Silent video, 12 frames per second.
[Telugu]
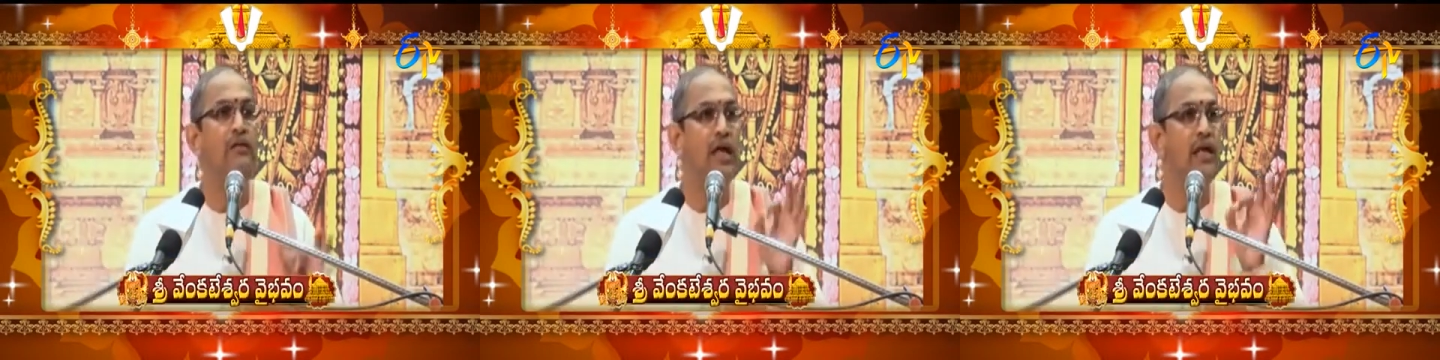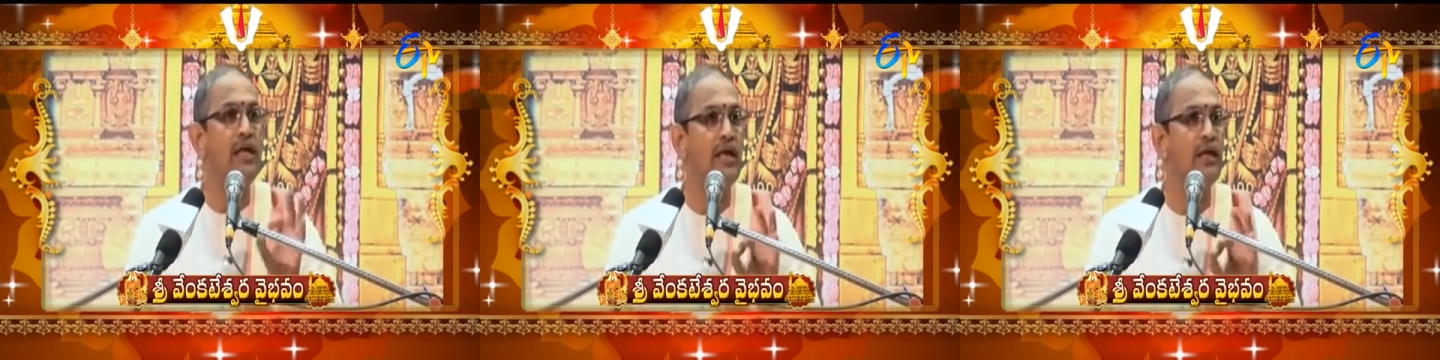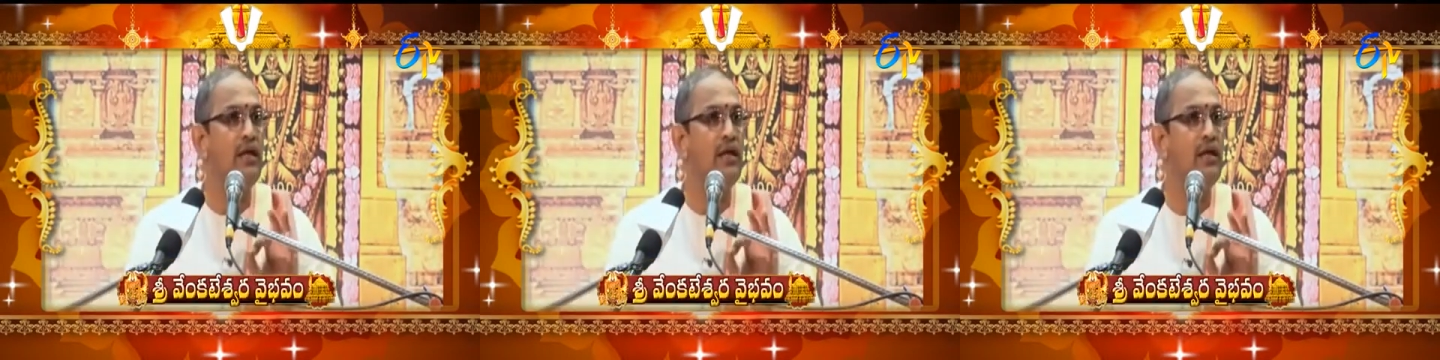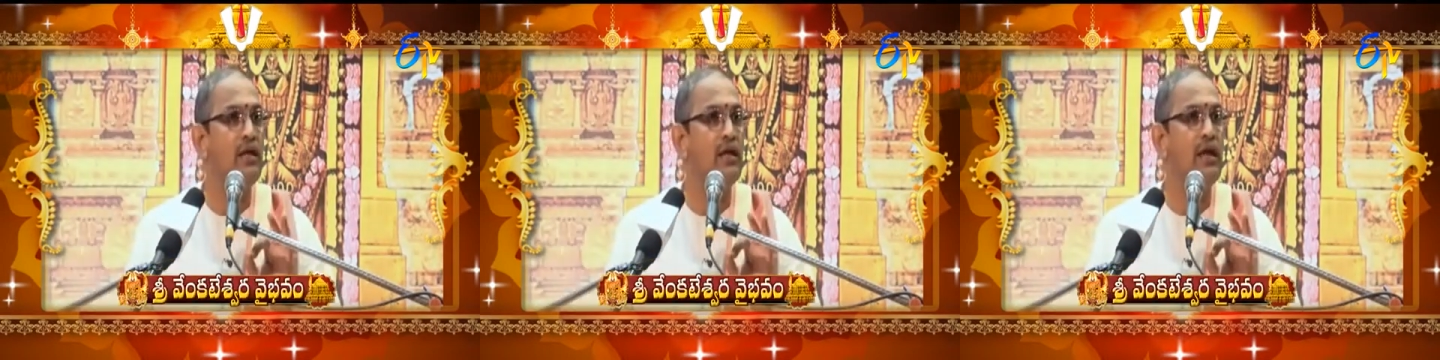దేనికని
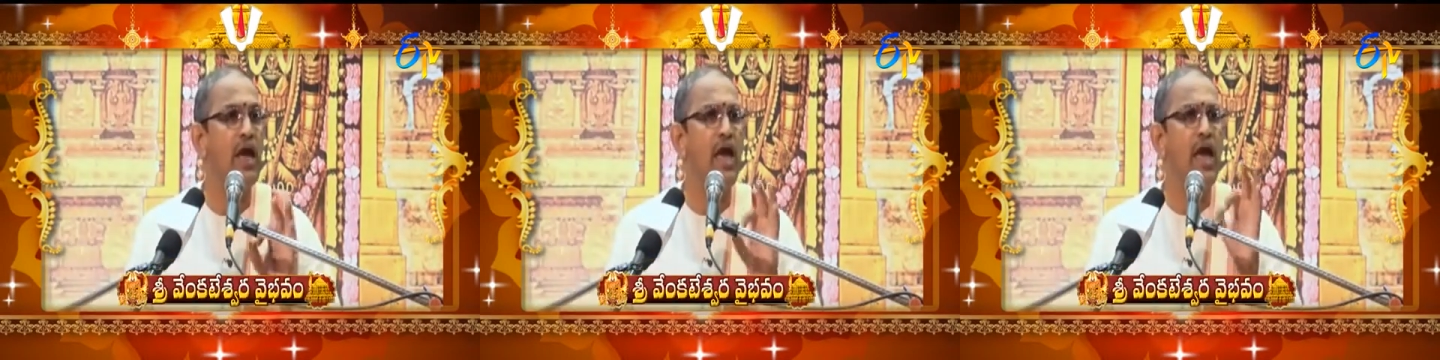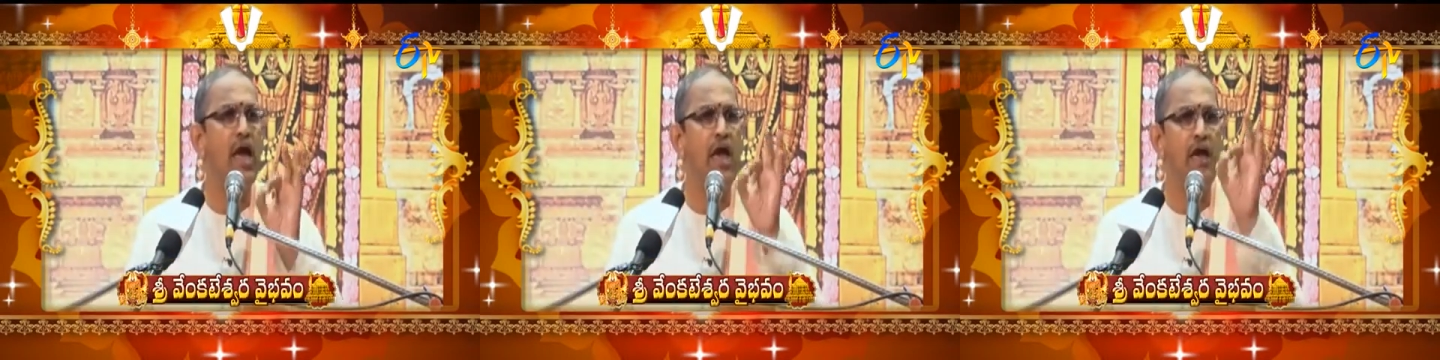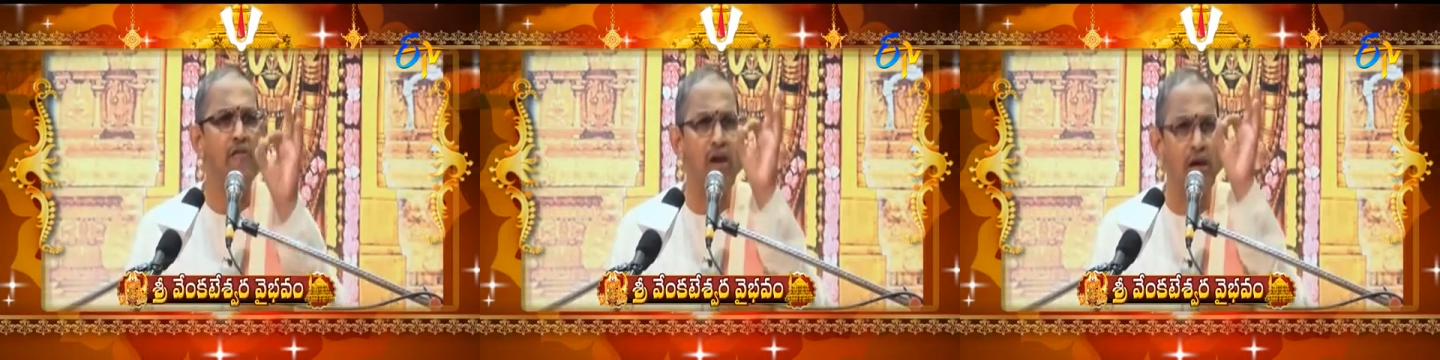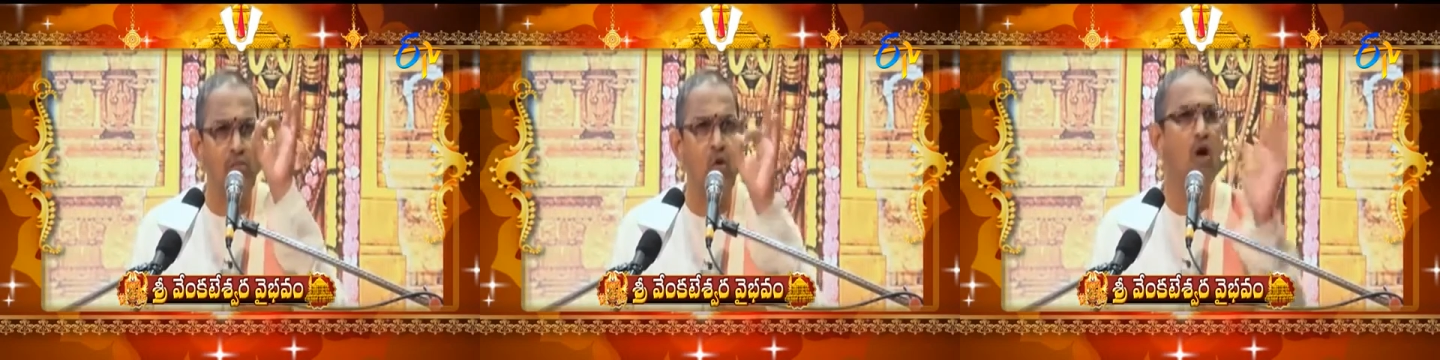
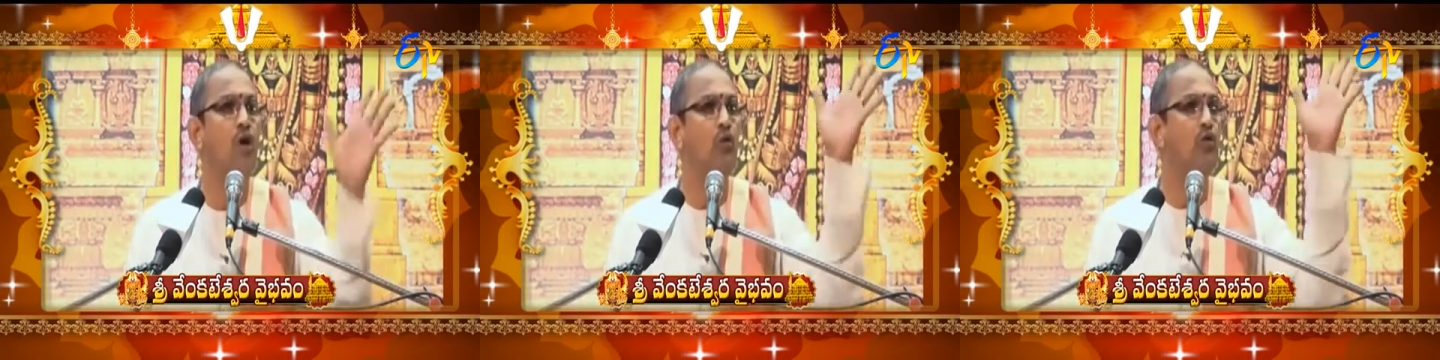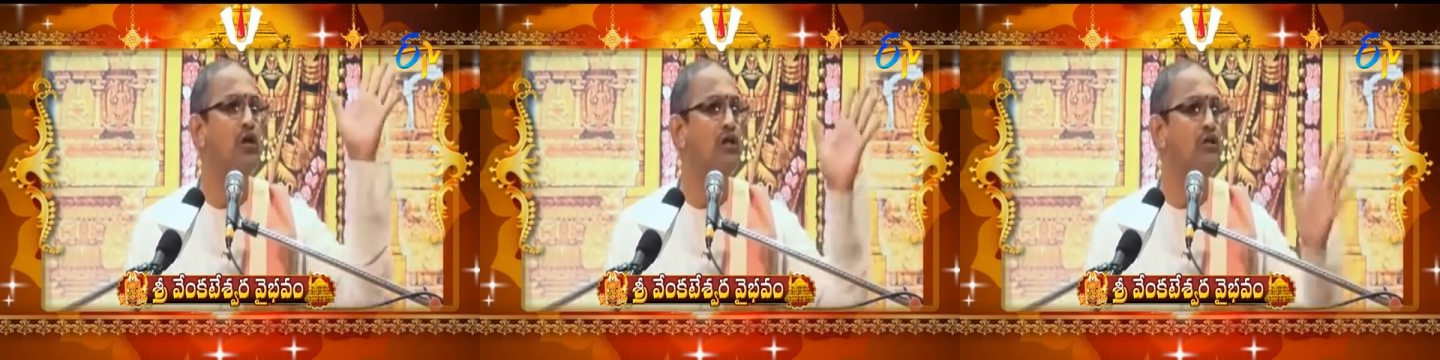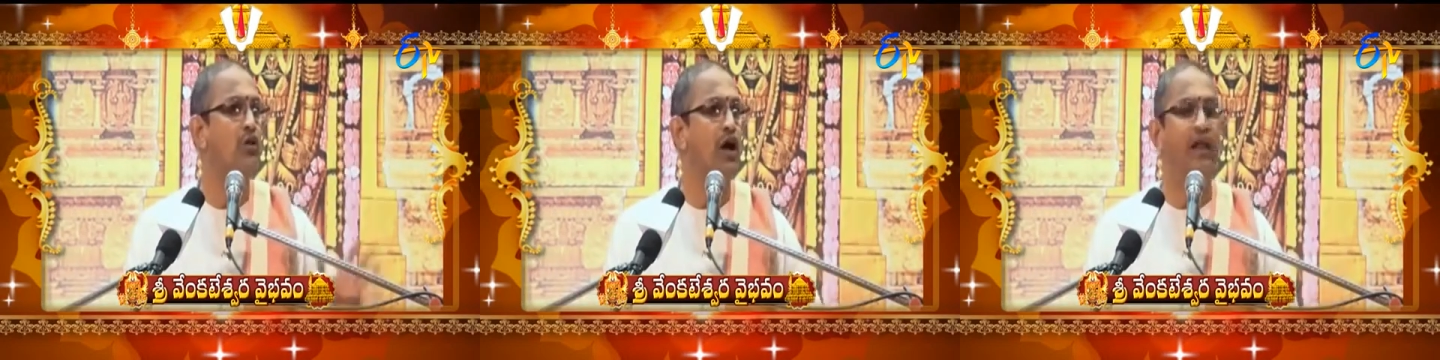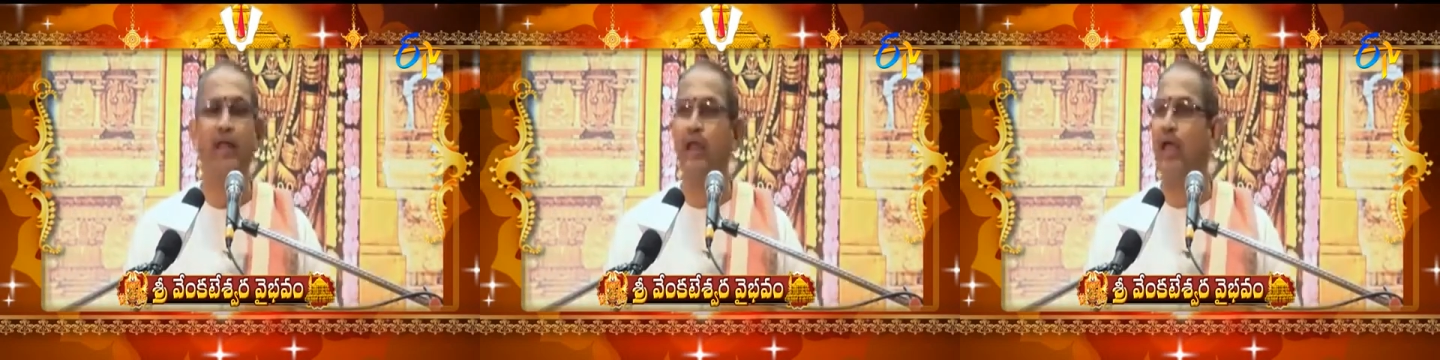కేవలము కారుణ్యంతో
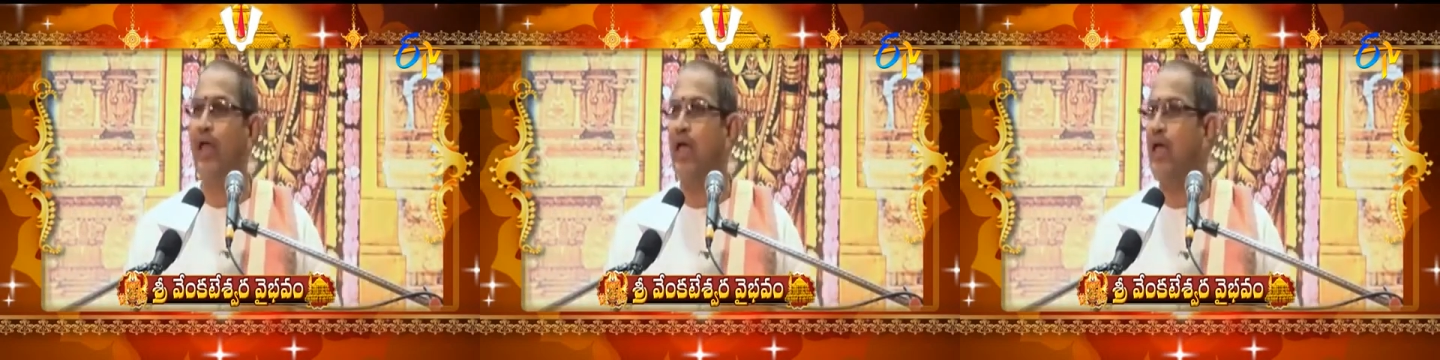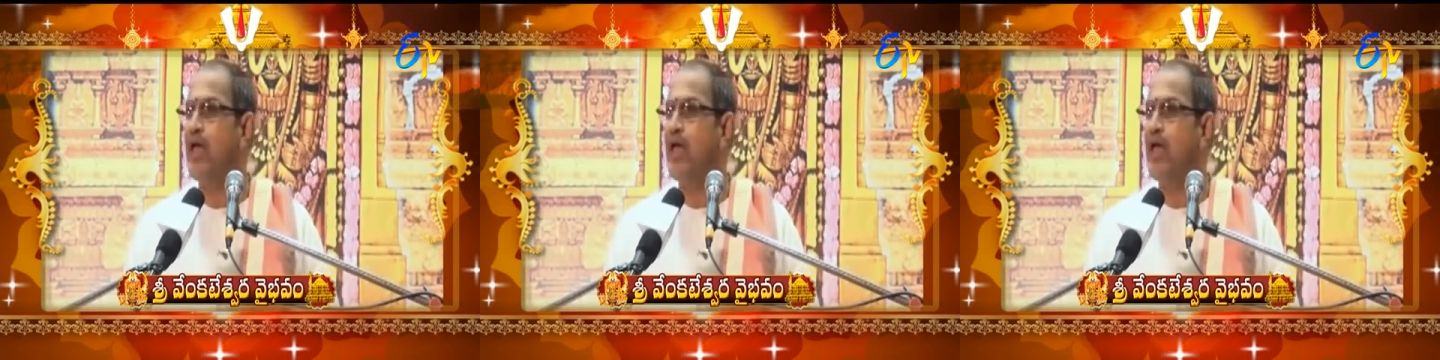అరేరే